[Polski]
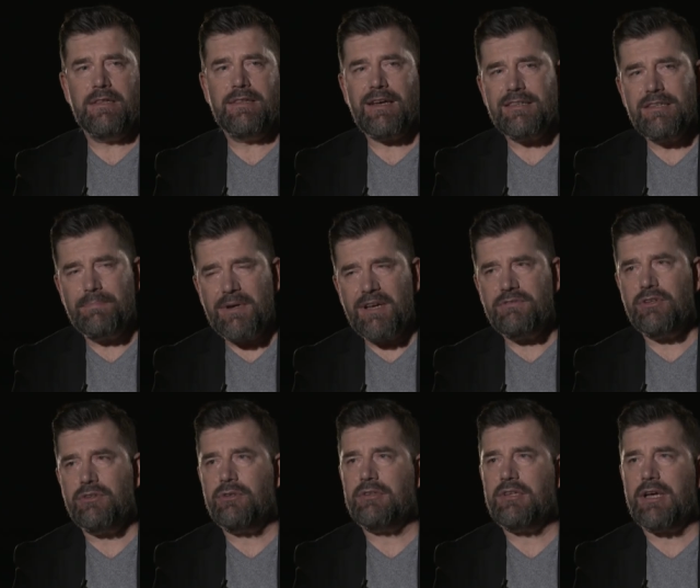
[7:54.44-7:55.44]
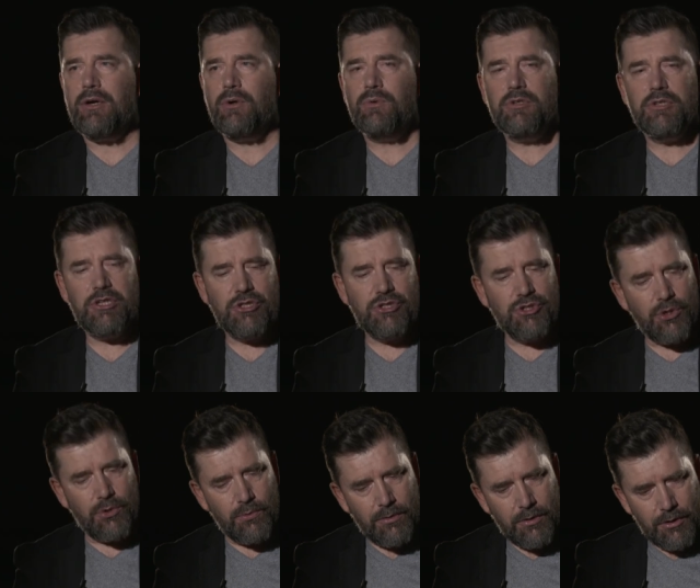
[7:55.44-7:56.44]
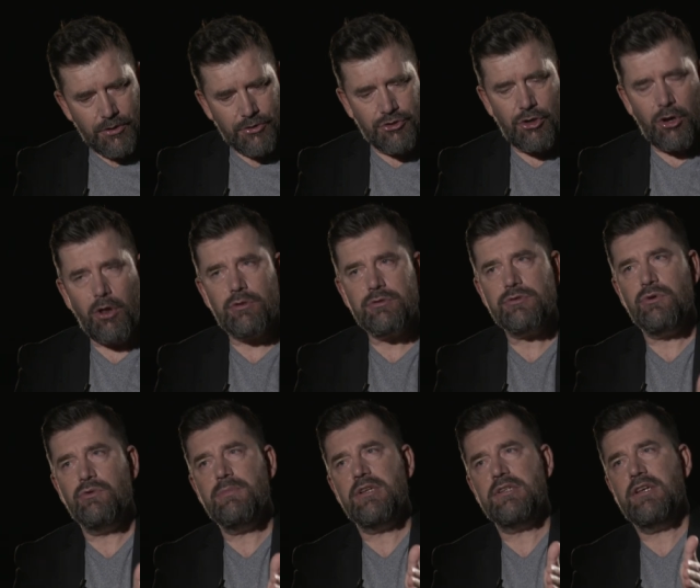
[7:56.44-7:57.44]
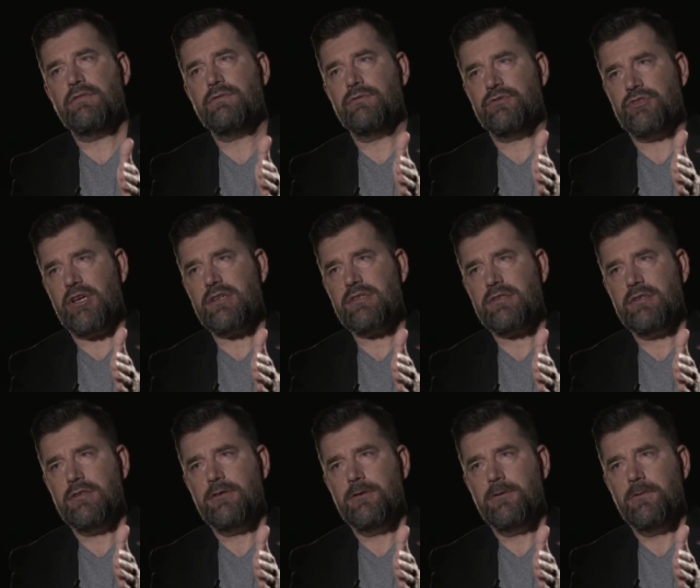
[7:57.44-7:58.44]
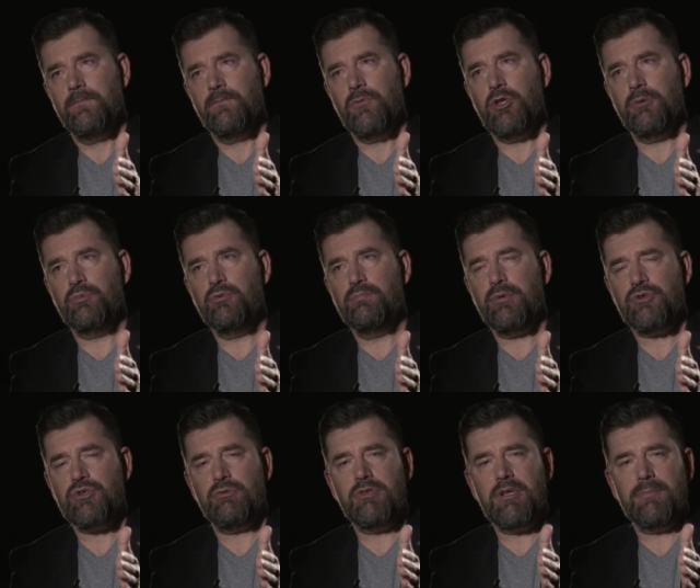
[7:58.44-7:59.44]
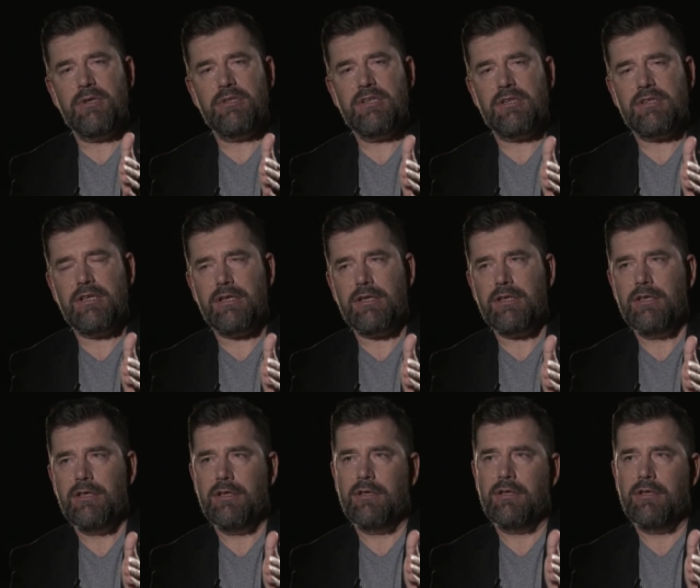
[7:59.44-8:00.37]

I tak naprawdę to taką linią dzielącą media wówczas to był podział na media te